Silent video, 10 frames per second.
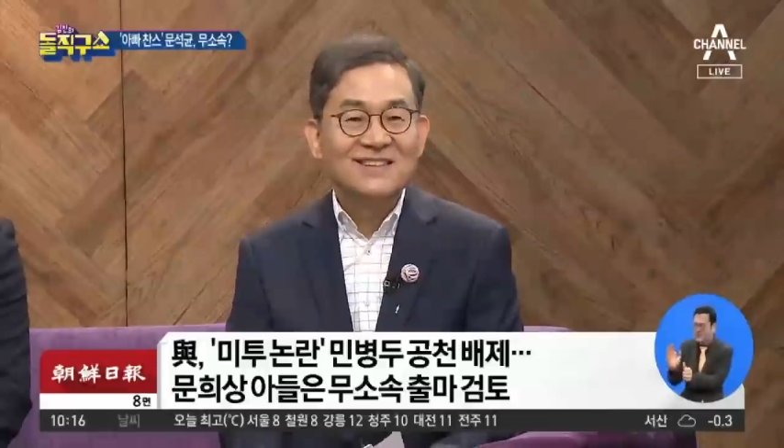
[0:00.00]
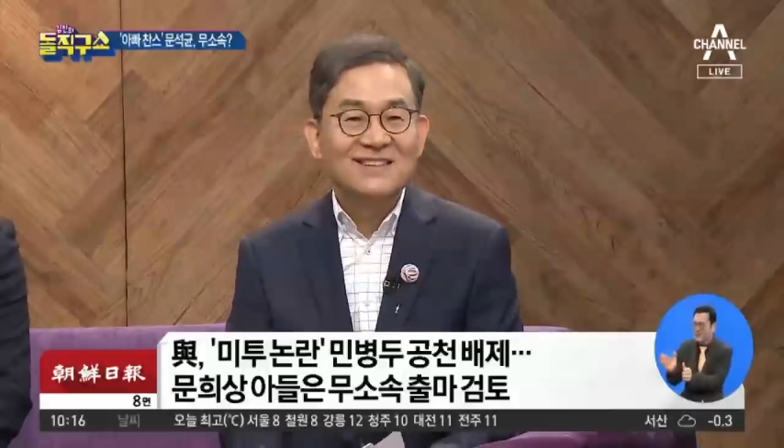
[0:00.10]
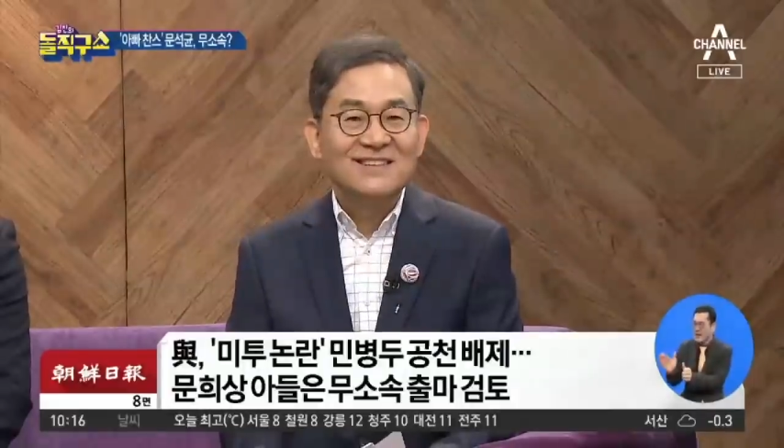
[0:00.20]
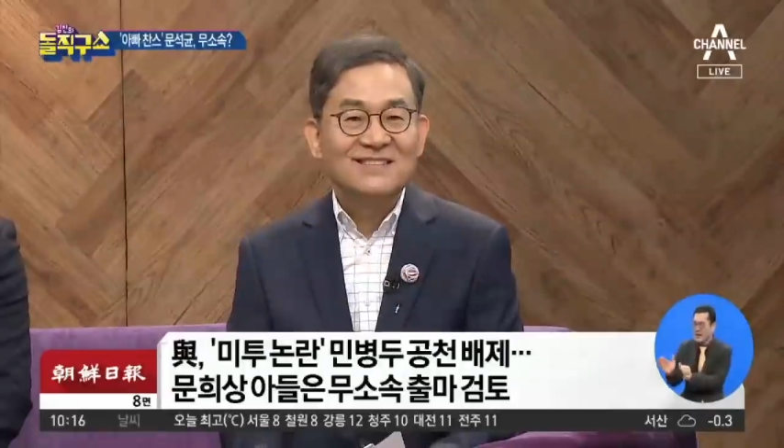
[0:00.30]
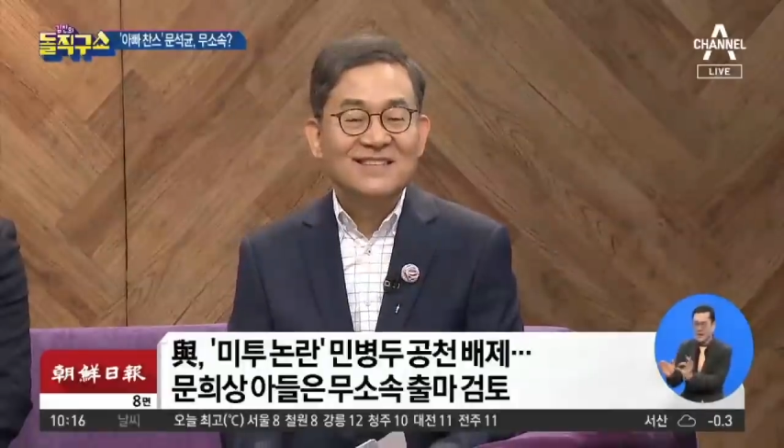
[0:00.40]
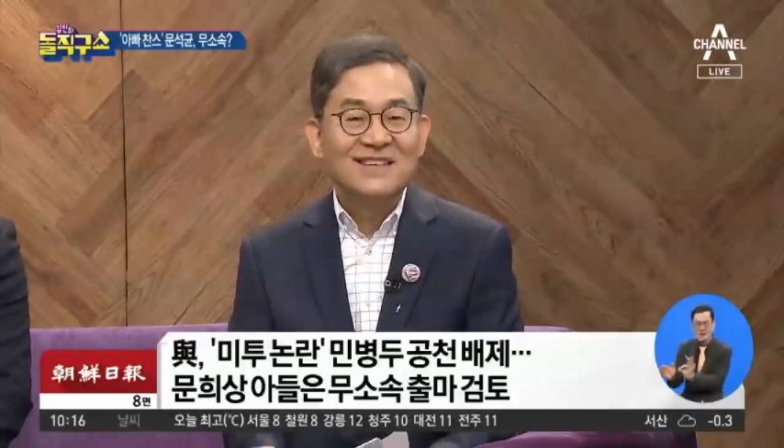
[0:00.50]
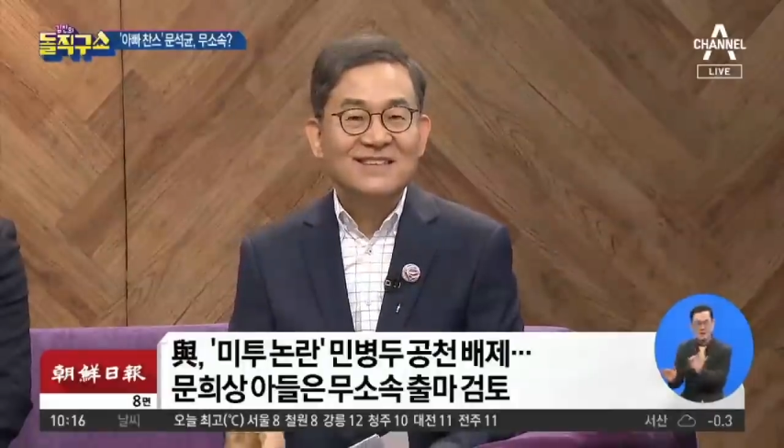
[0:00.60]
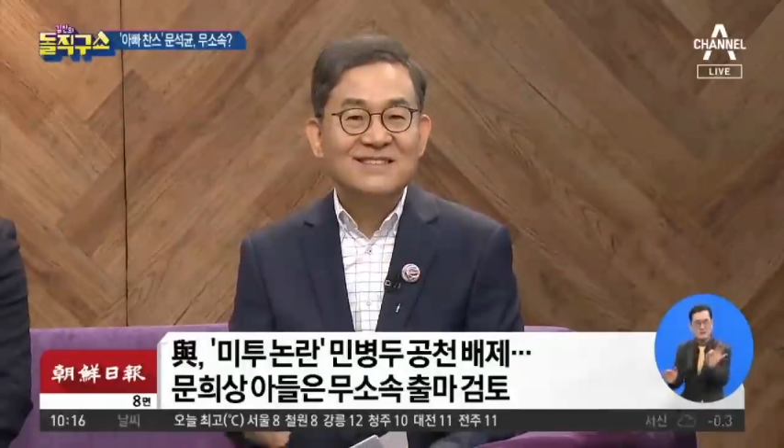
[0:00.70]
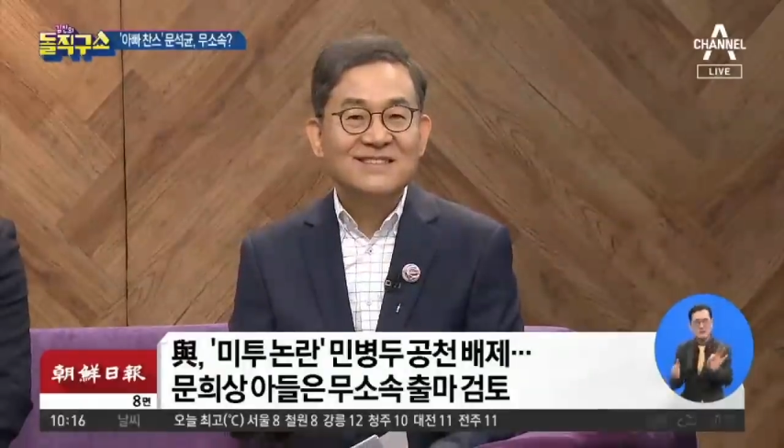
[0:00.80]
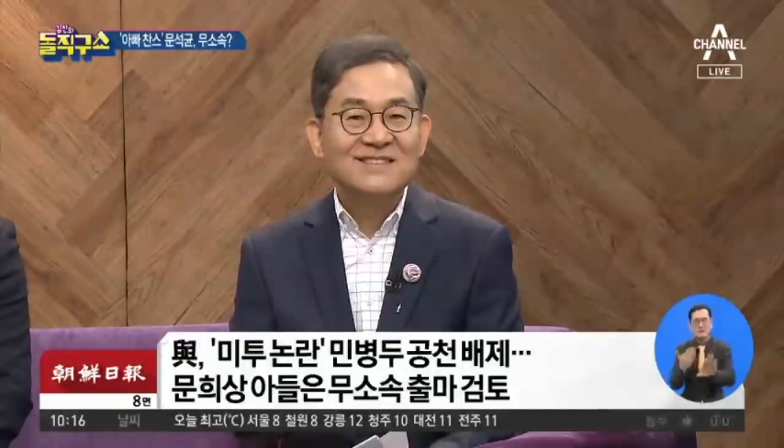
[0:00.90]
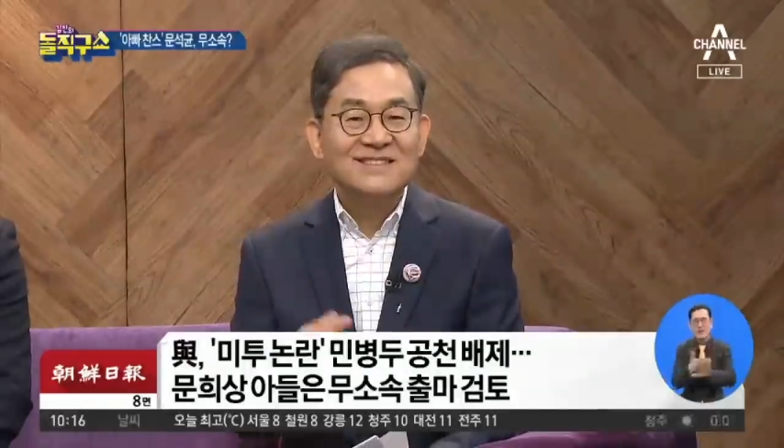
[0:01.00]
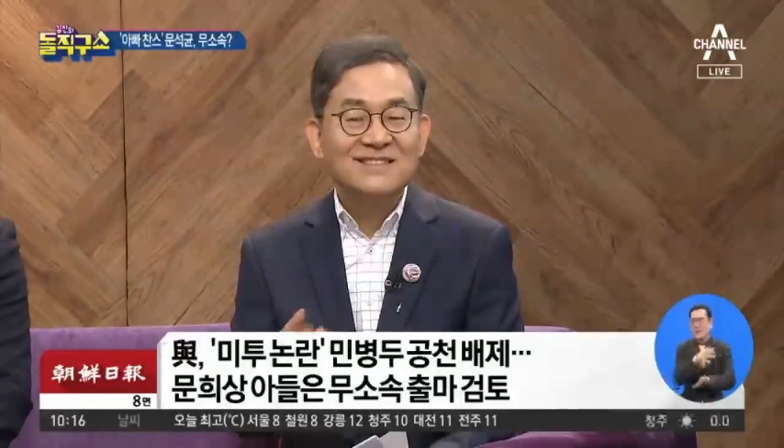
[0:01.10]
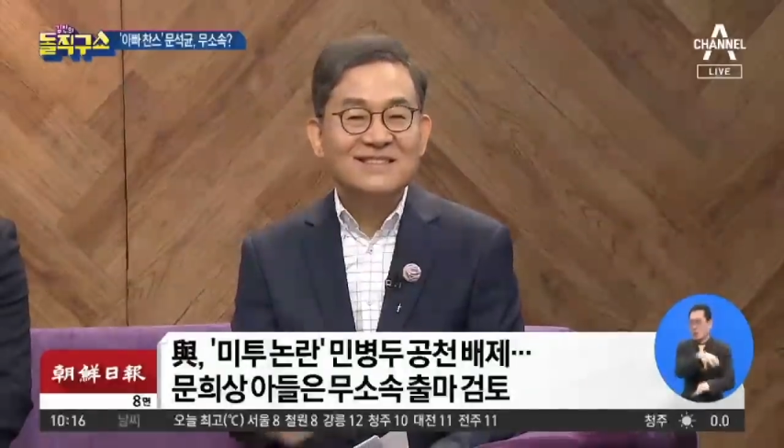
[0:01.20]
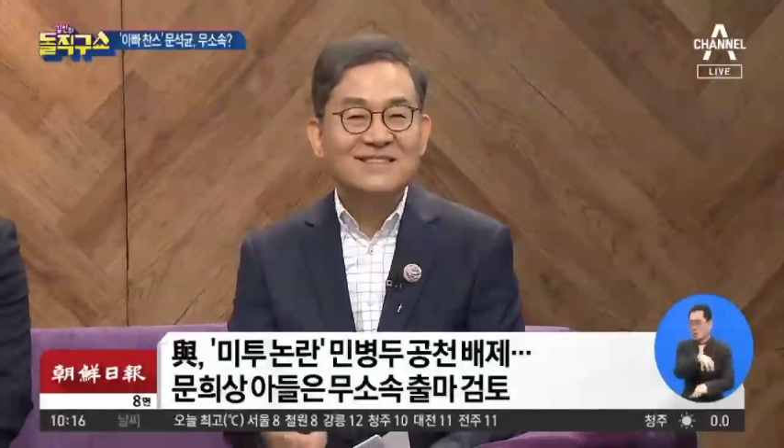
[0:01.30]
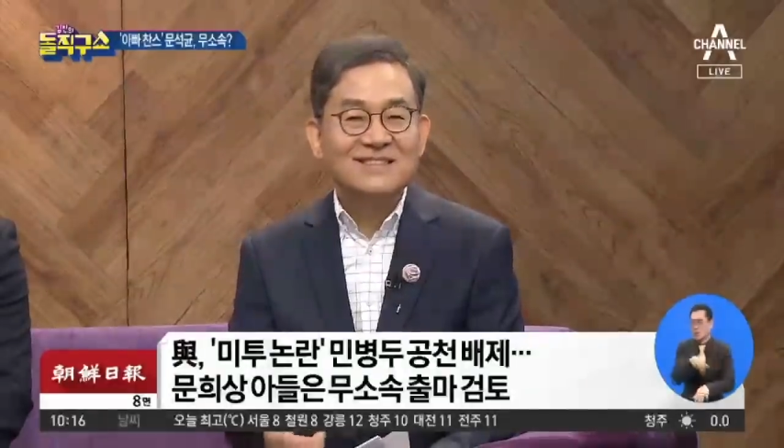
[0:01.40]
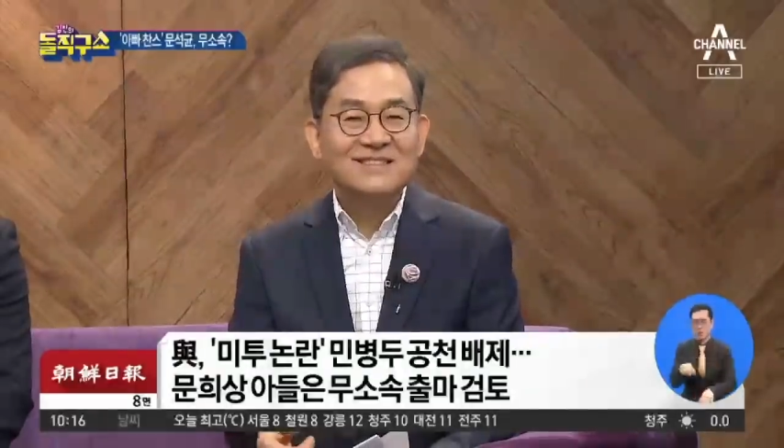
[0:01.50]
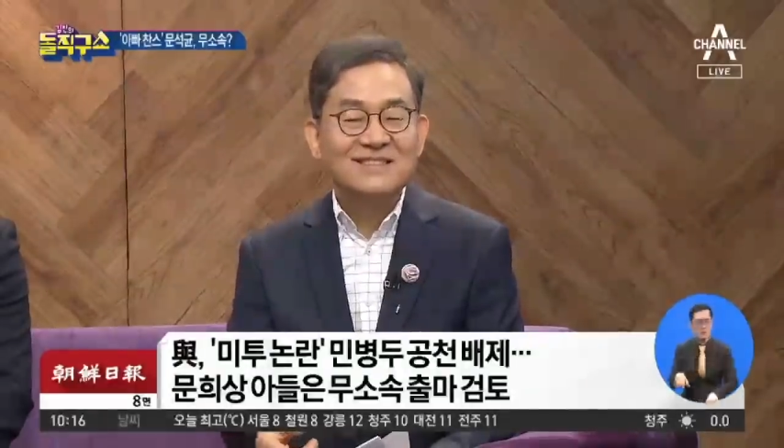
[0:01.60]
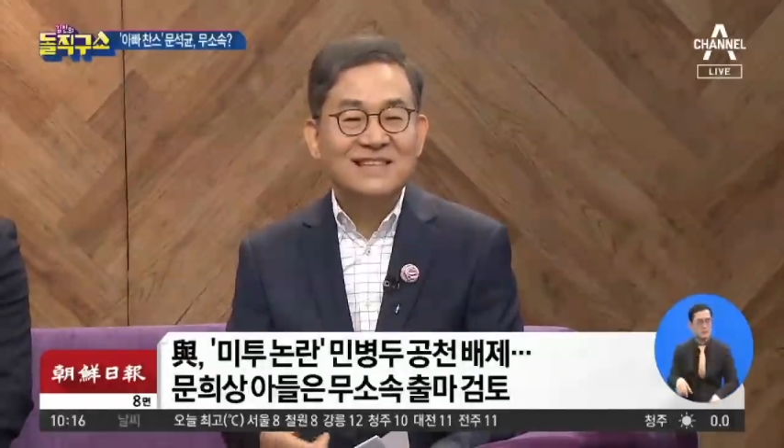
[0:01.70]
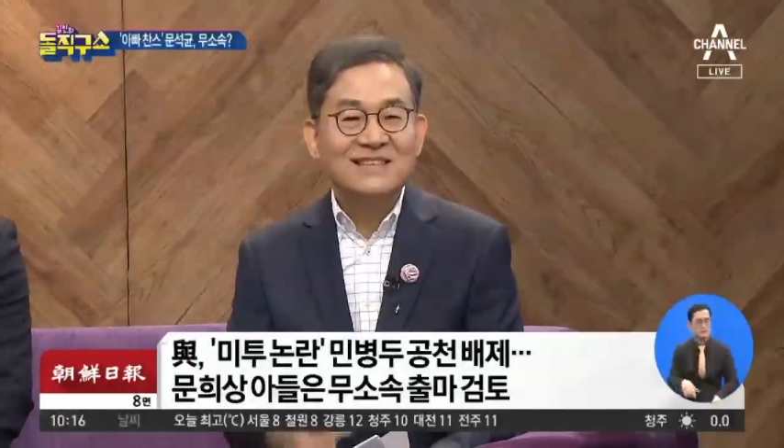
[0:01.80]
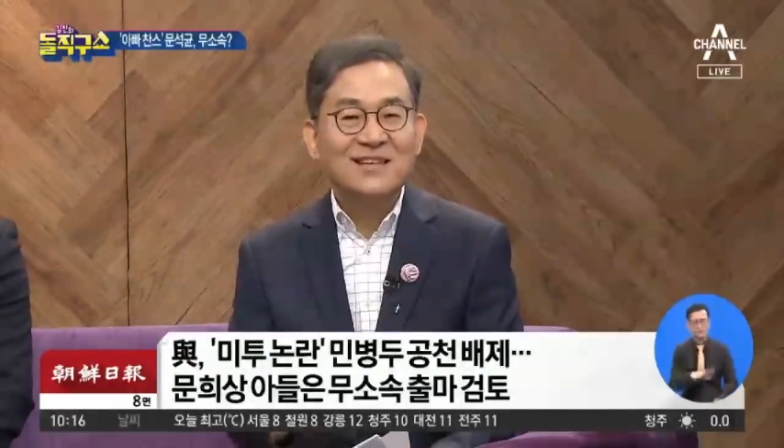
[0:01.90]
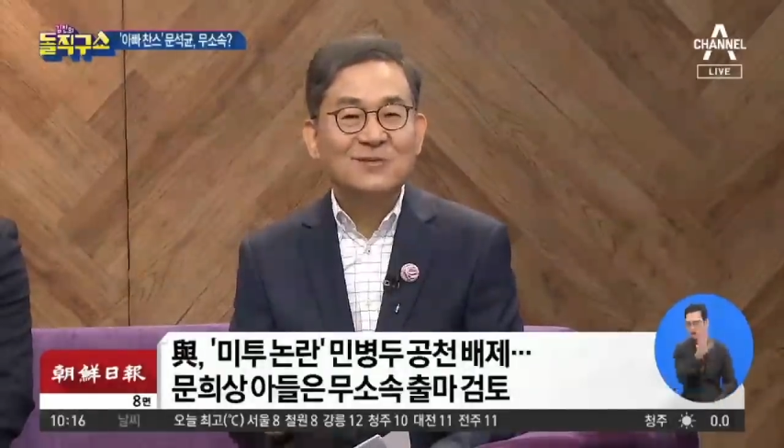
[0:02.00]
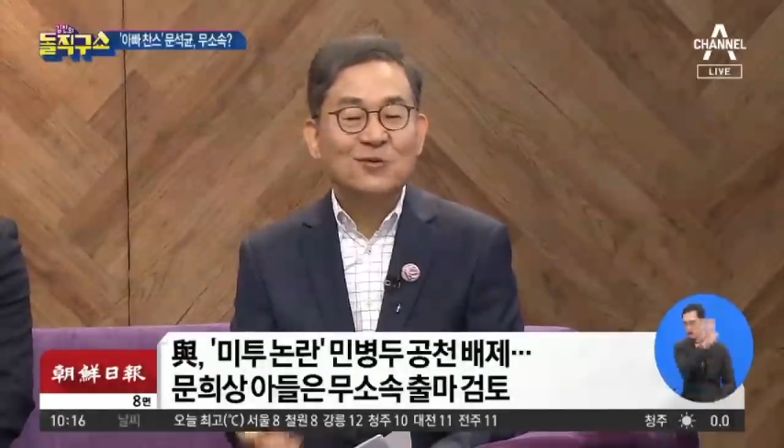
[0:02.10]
어, 제가 그 대타로